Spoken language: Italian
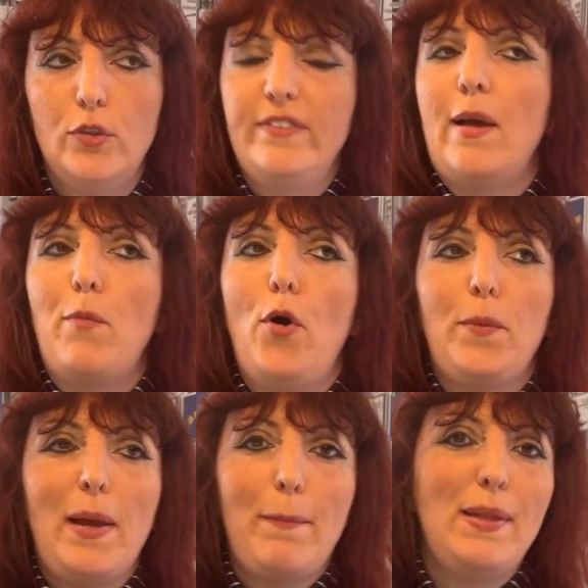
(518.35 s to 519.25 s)
Noi siamo
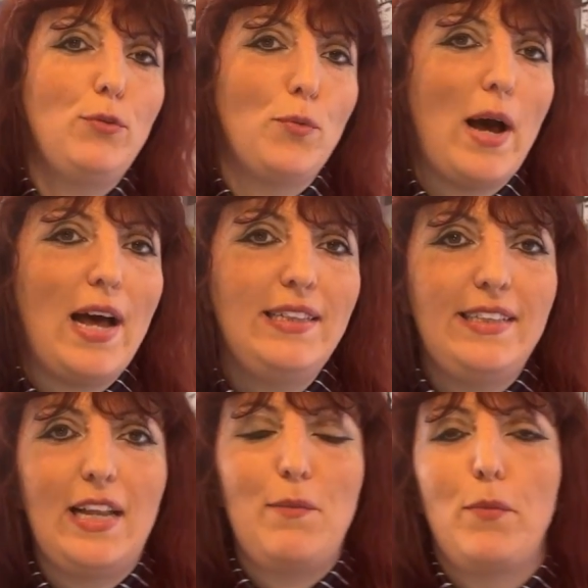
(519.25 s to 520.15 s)
ormai
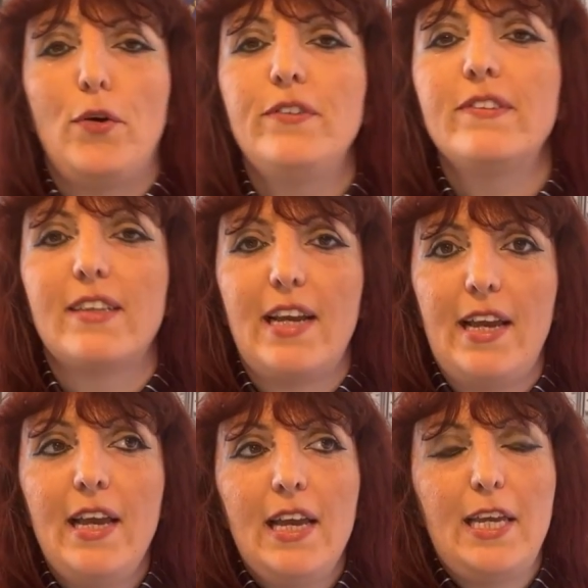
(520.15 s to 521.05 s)
abituati alle
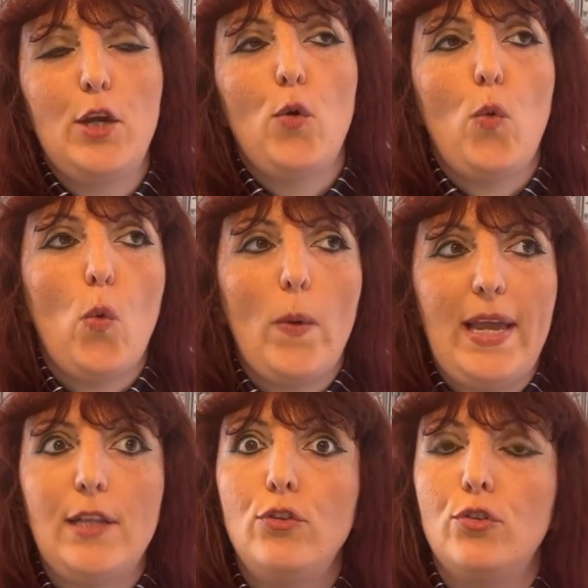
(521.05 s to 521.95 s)
mostre in
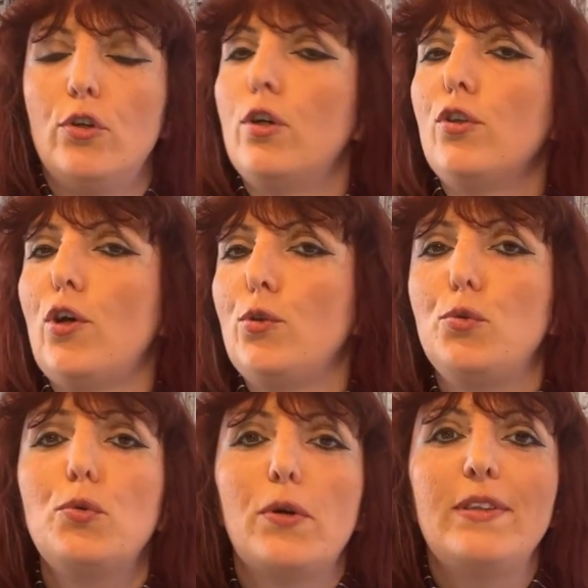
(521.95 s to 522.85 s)
cui attorno a
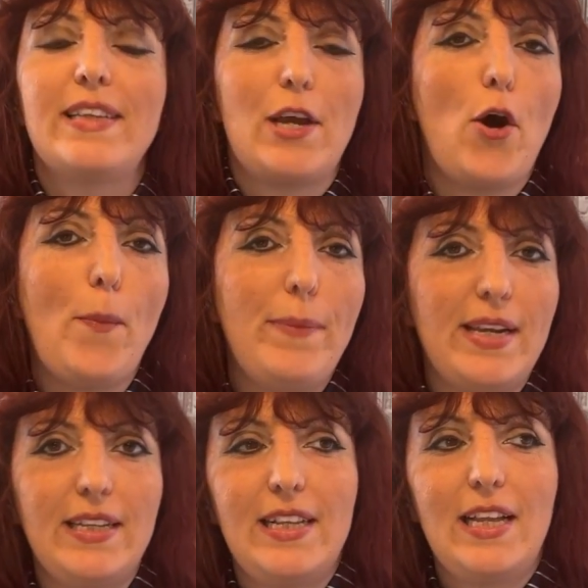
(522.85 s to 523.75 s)
due o tre
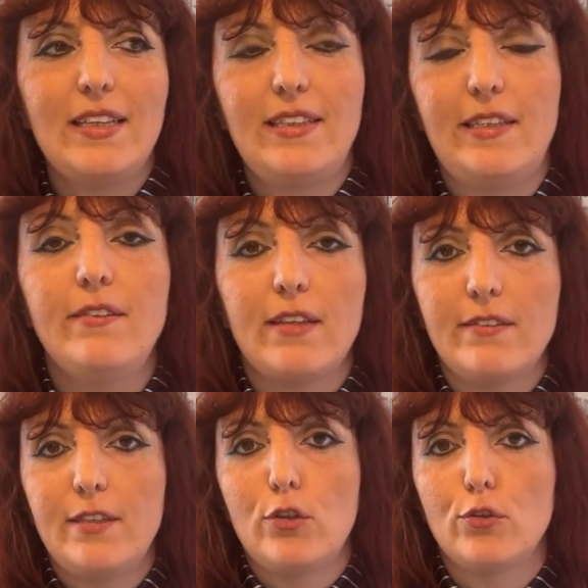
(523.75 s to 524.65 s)
opere
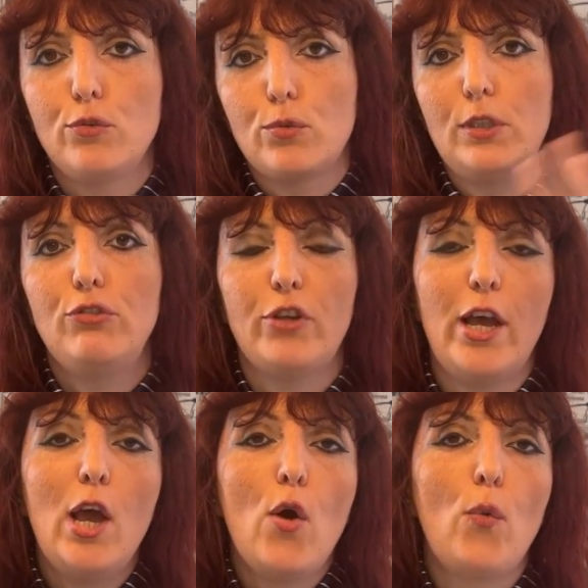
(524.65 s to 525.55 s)
dell'artista si
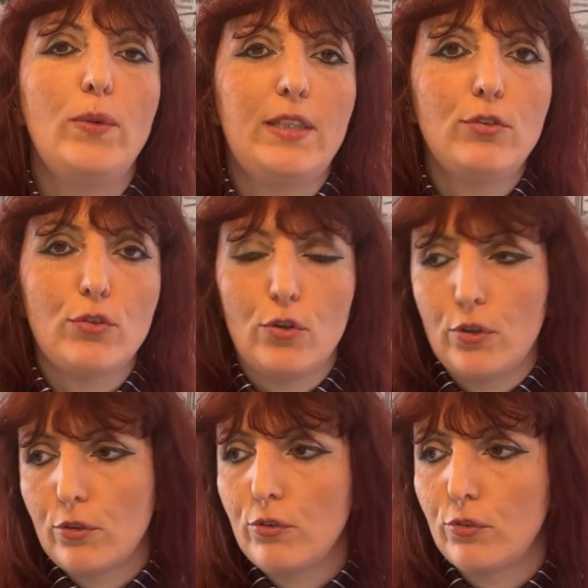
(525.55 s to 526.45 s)
costruisce un
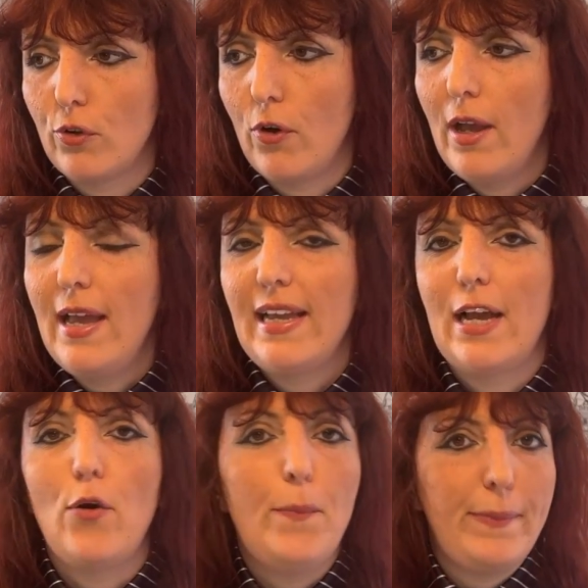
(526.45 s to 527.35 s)
discorso
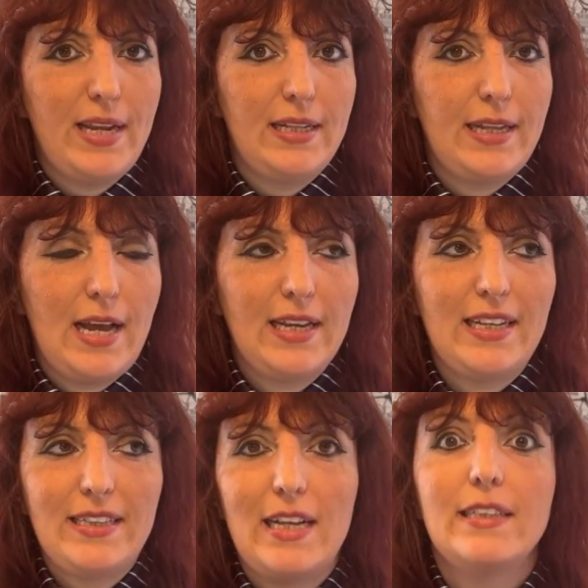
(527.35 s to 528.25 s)
che comprende
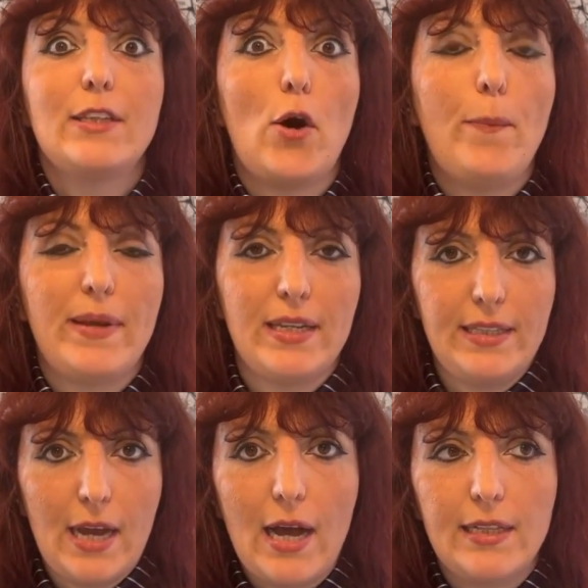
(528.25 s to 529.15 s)
anche tante opere
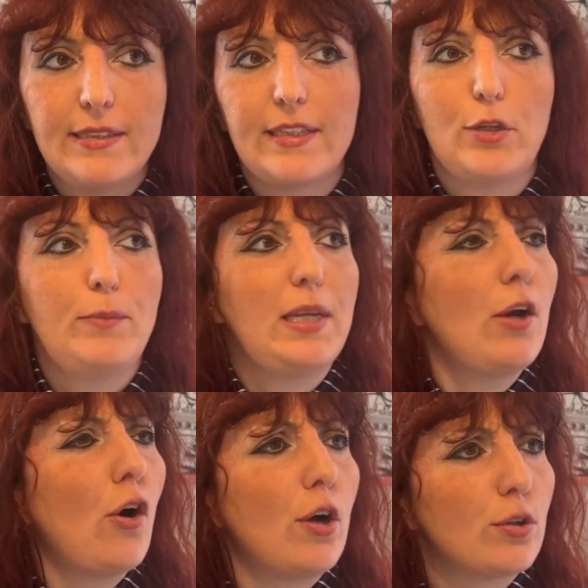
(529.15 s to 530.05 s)
di altri. Io mi
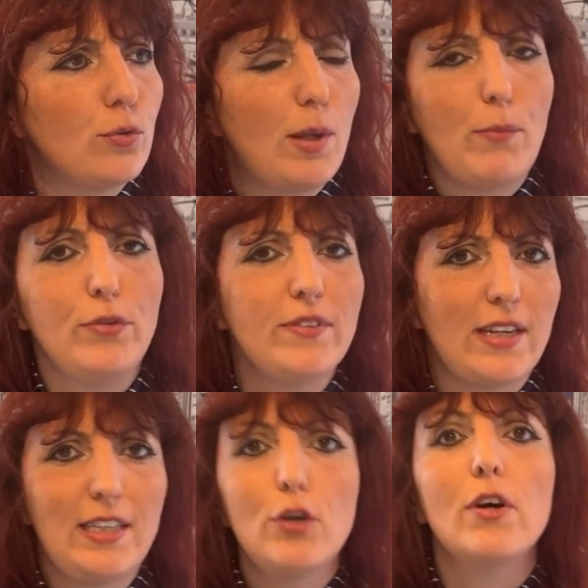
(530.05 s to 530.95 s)
ricordo una
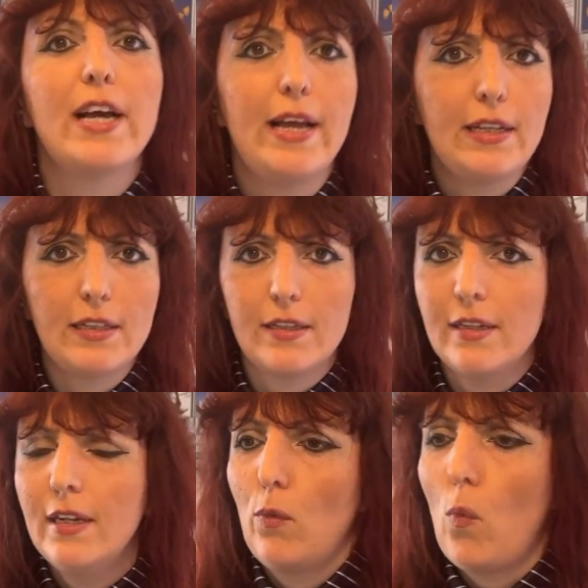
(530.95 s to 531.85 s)
mostra di
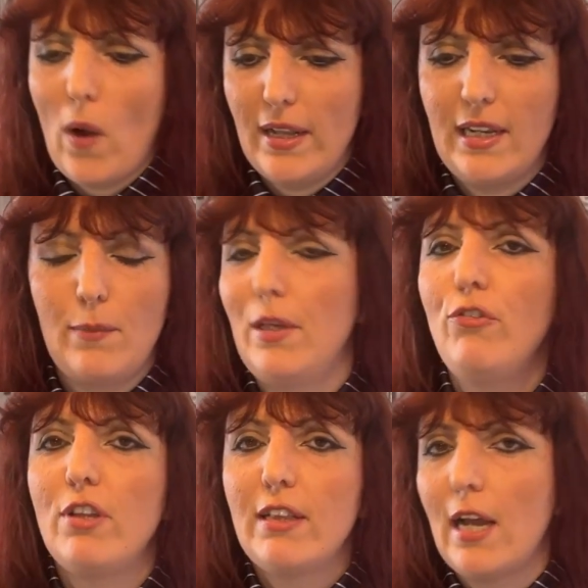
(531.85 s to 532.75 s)
Gauguin qua nella mia
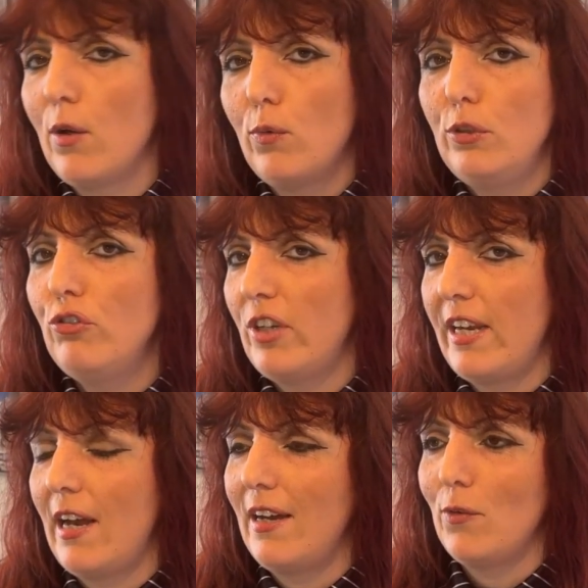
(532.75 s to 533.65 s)
città in cui
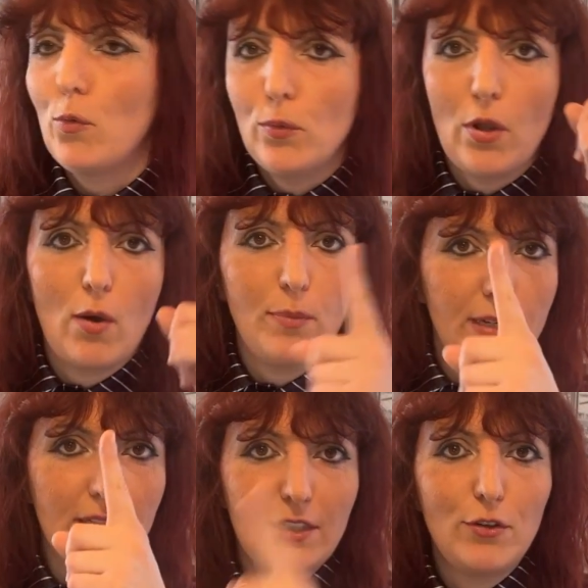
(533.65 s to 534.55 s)
c'era
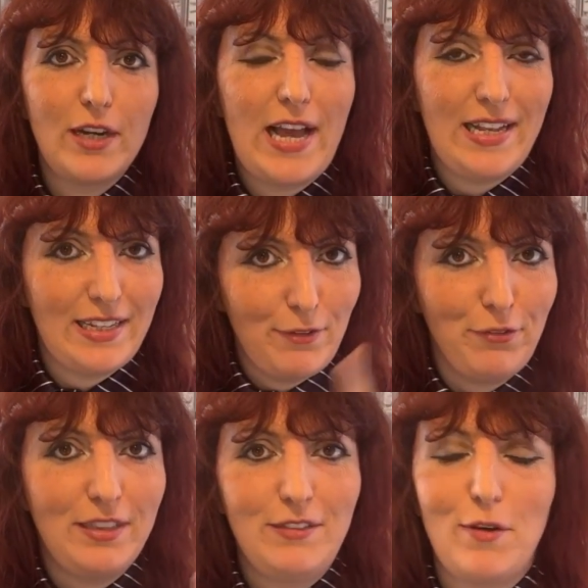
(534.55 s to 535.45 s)
un'opera di Gauguin
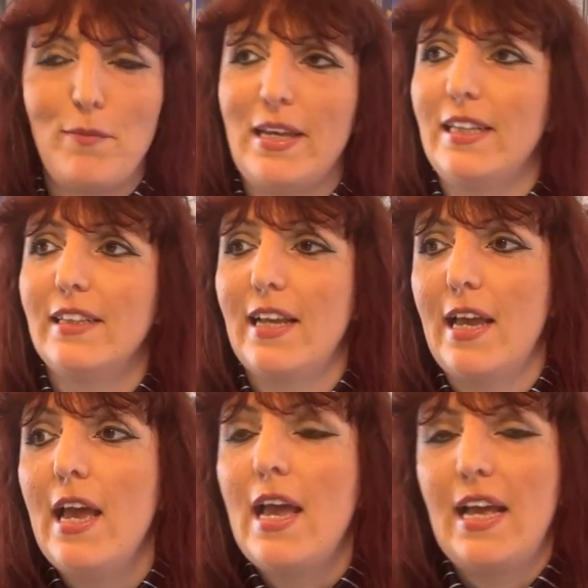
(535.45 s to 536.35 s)

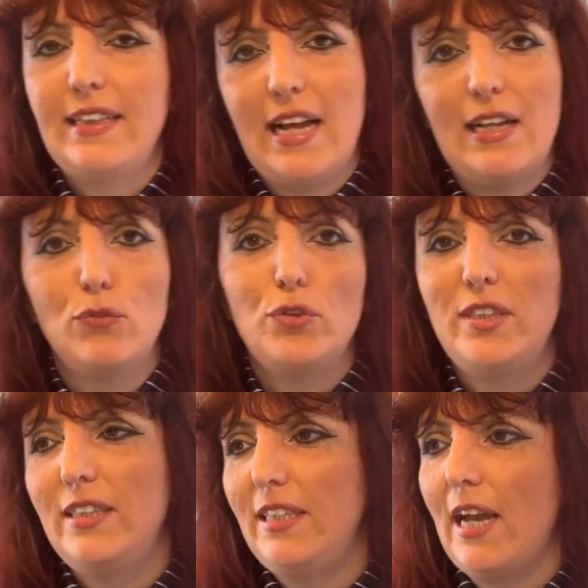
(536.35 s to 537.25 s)
effettivamente e
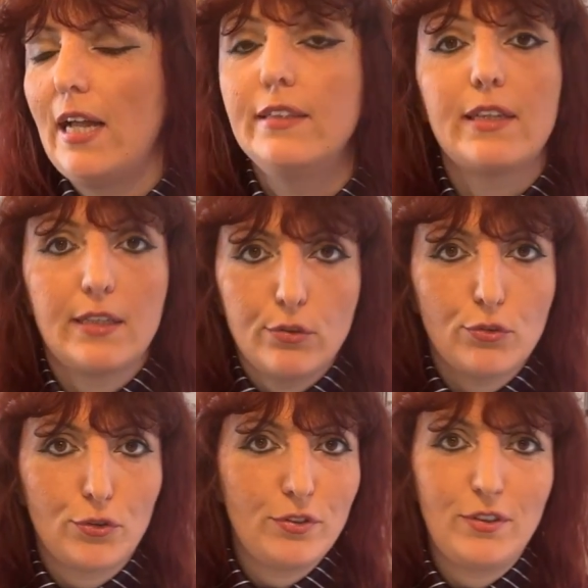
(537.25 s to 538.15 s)
tanti altri
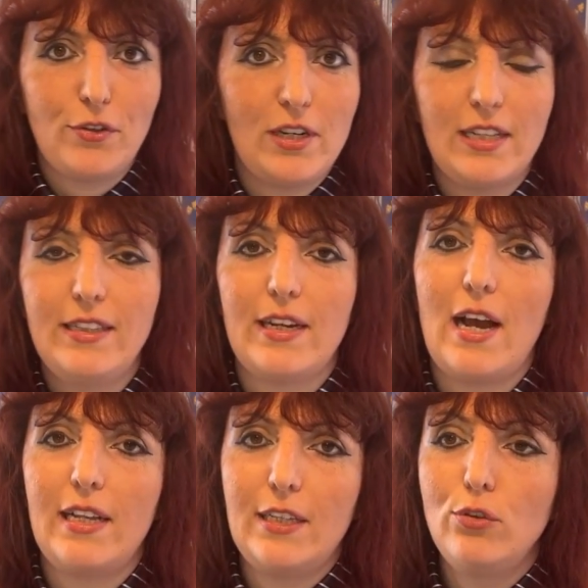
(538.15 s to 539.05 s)
discorsi
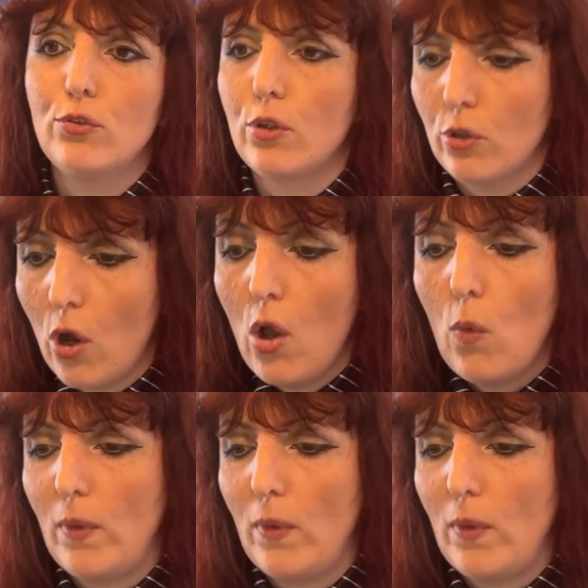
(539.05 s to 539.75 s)
collaterali attorno.